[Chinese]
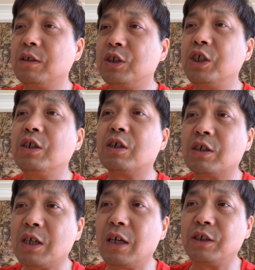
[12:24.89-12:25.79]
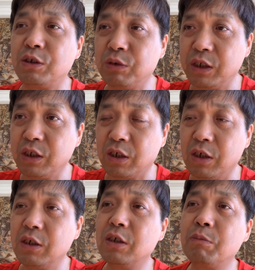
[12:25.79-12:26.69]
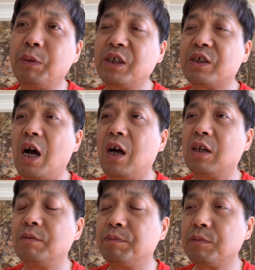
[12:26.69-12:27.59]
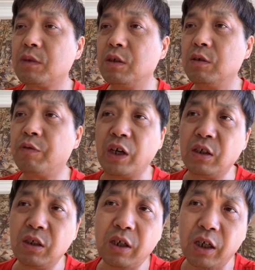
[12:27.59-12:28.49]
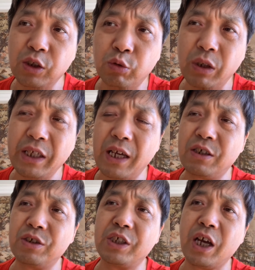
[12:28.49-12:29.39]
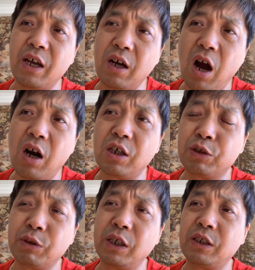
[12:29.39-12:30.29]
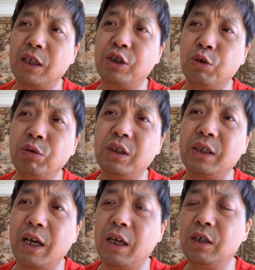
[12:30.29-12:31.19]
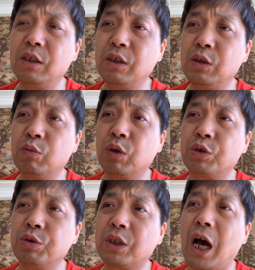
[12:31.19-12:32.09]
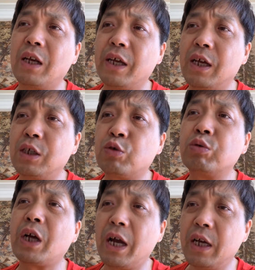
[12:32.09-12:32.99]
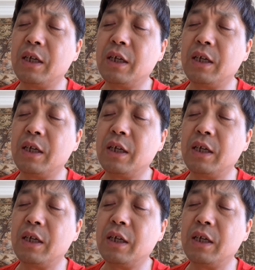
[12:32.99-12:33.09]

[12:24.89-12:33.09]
亲哥仨其中一个被杀了，反正很多年之前，二十多年前，九几年，我去大连出差。